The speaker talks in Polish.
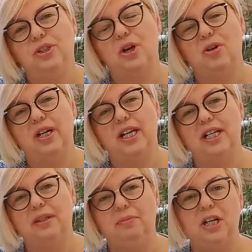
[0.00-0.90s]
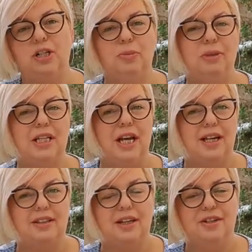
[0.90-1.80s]
szkolne i mieliśmy
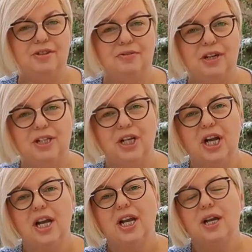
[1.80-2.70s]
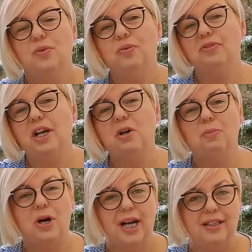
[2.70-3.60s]
scharakteryzować głównego
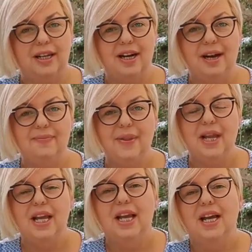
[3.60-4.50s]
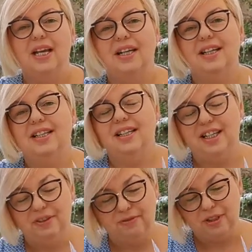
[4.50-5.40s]
bohatera. E,
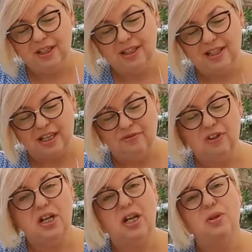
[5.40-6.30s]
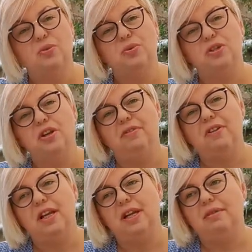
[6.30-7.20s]
I wtedy zazwyczaj
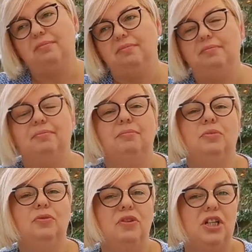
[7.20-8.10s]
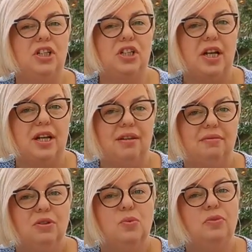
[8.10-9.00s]
uczniowie mówili, że
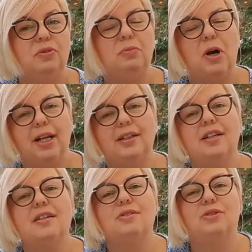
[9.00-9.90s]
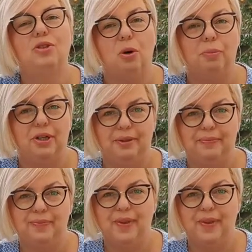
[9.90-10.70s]
główny bohater jest dobry.